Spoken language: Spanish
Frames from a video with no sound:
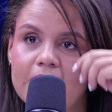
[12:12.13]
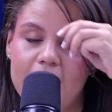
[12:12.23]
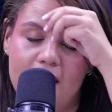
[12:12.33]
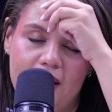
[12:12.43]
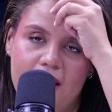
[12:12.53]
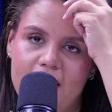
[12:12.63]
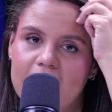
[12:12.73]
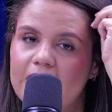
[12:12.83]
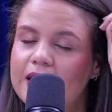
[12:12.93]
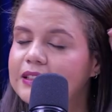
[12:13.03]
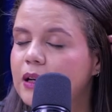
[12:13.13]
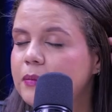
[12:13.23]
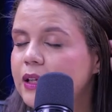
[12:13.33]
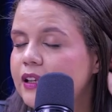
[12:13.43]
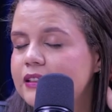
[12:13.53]
Eh, está,
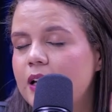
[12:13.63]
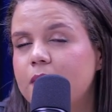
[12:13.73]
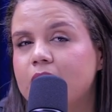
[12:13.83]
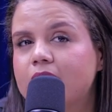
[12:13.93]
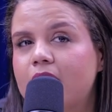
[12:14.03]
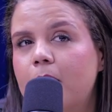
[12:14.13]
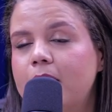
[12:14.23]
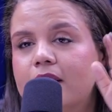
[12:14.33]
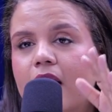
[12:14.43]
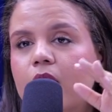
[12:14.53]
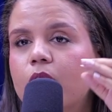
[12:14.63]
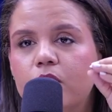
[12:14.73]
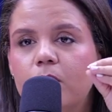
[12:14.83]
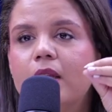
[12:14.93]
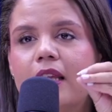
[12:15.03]
está bien ambientado, que
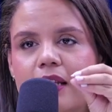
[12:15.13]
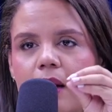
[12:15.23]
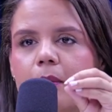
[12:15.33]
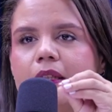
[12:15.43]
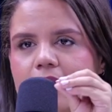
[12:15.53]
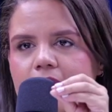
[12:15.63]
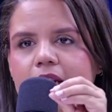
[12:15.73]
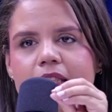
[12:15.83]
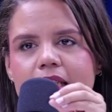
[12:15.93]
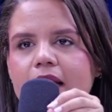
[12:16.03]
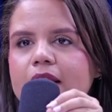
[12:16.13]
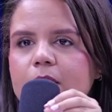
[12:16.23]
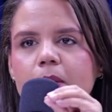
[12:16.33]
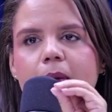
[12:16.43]
tú verdaderamente crees que esa gente vive